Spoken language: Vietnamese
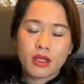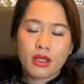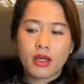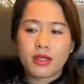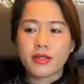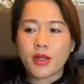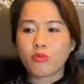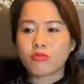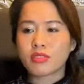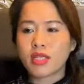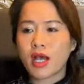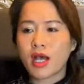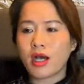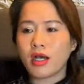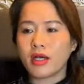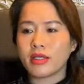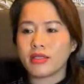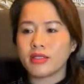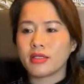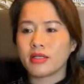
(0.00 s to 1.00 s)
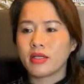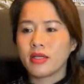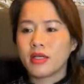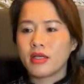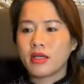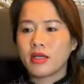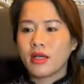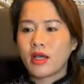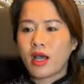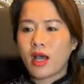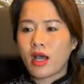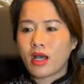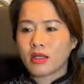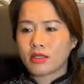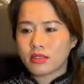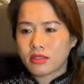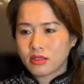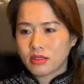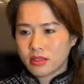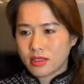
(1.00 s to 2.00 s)
Đồng thời à,
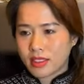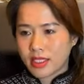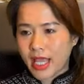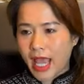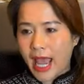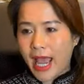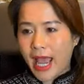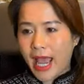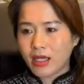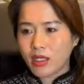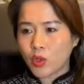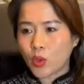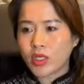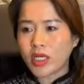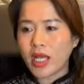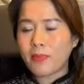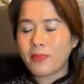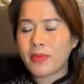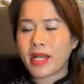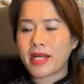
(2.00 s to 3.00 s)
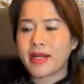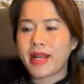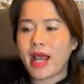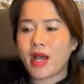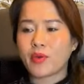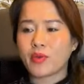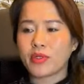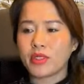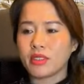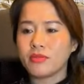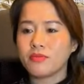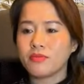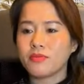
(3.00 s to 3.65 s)
cả của cấp lãnh đạo nữa